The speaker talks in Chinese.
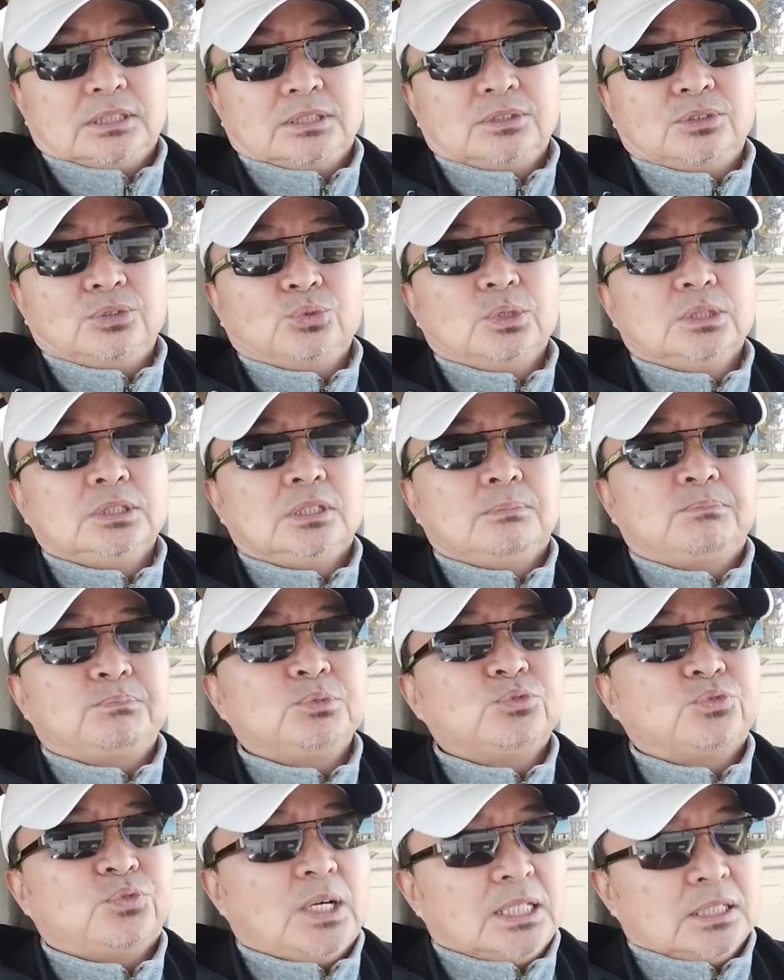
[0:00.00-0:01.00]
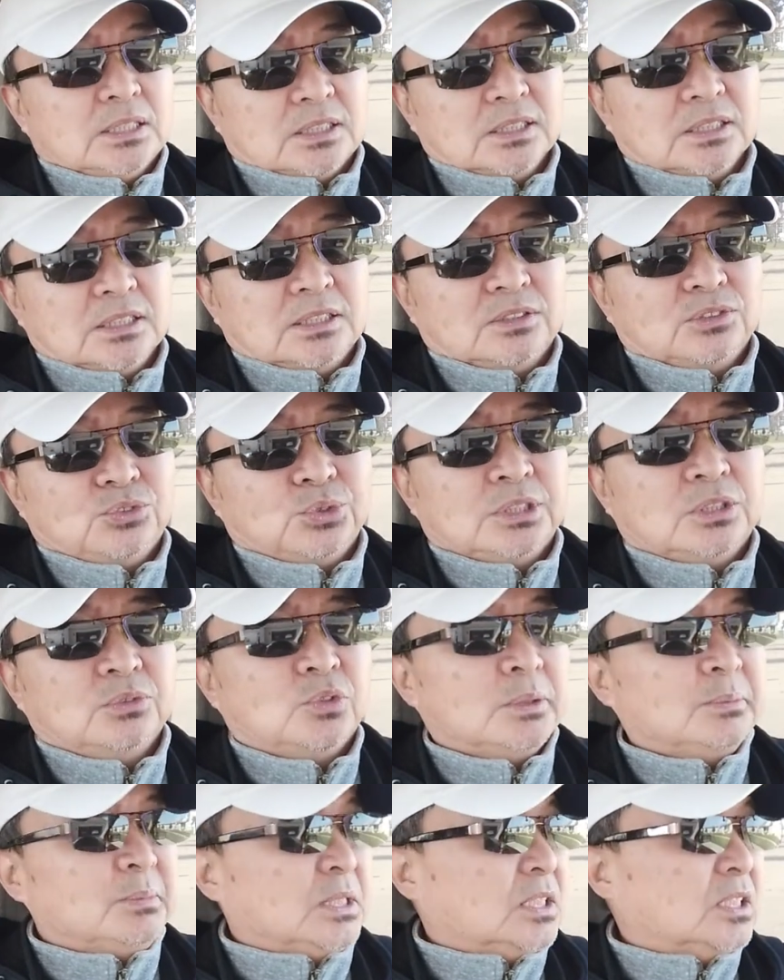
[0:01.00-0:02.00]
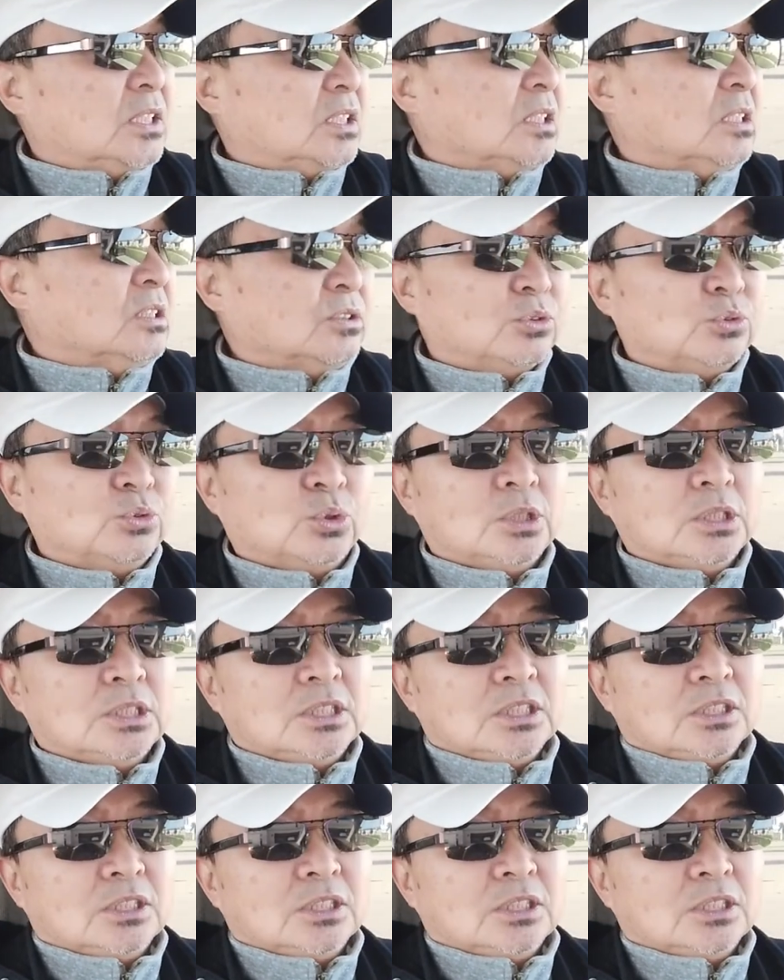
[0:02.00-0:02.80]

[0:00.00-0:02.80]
如果你不发声音，觉得我们是少数，